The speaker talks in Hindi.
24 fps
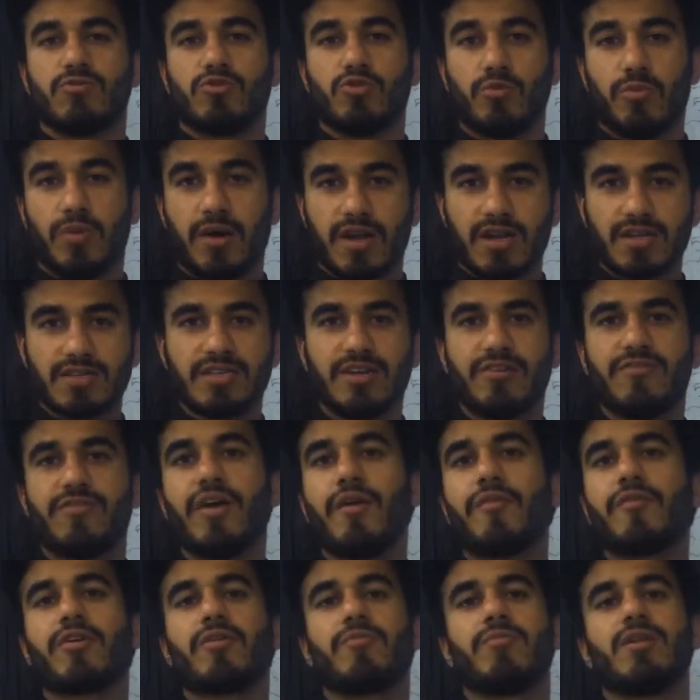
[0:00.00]
दोबारा से
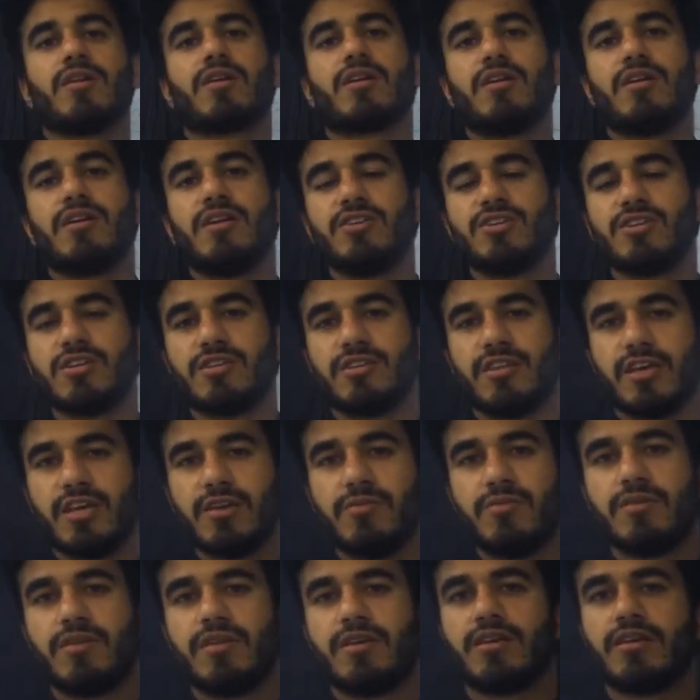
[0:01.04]
फेवरेबल कंडीशन नहीं
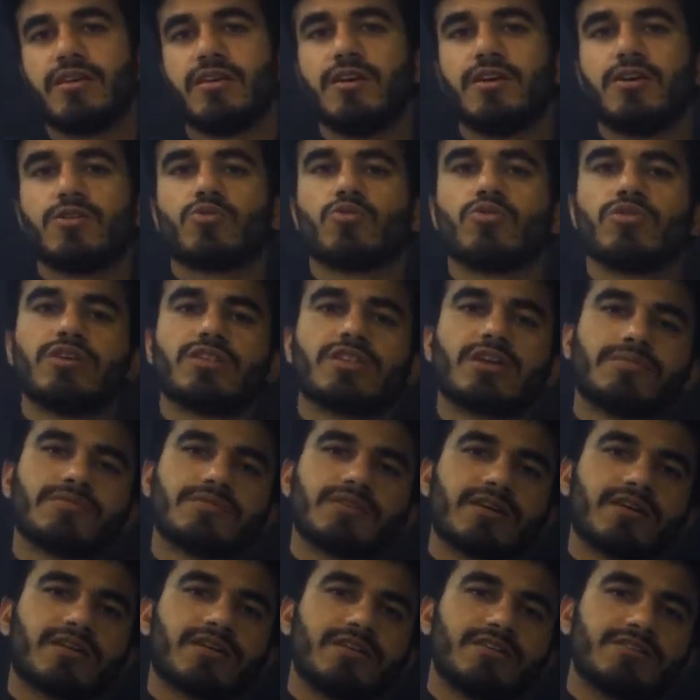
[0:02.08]
मिलेगी तो ये तब
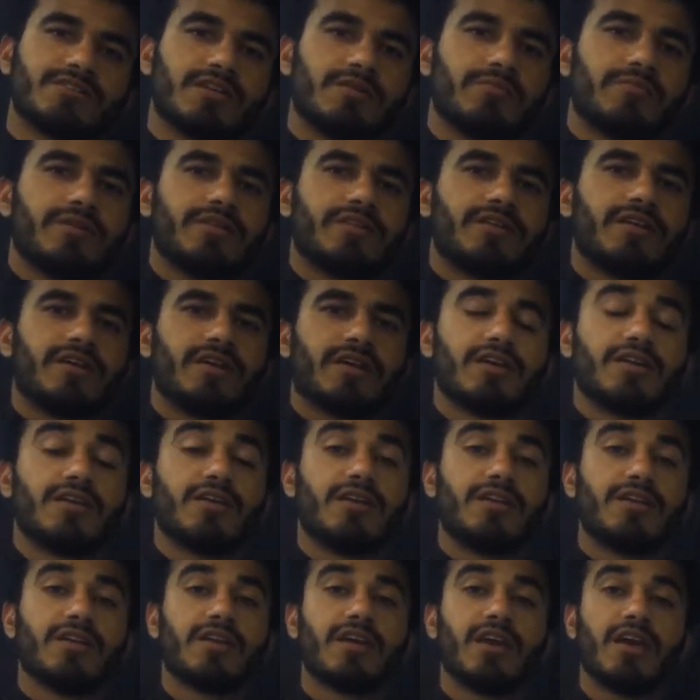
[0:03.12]
तक क्रिस्टल बन रहेंगे
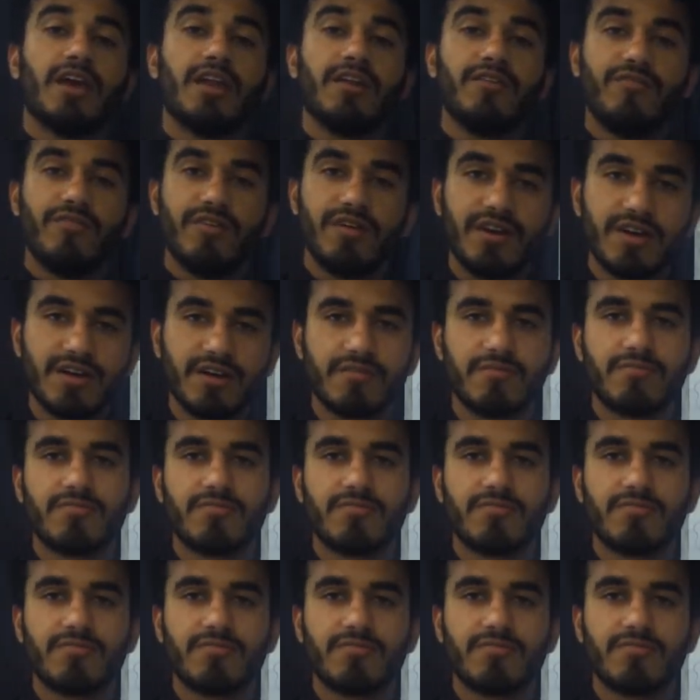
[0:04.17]
यानी कि इन्फिनिट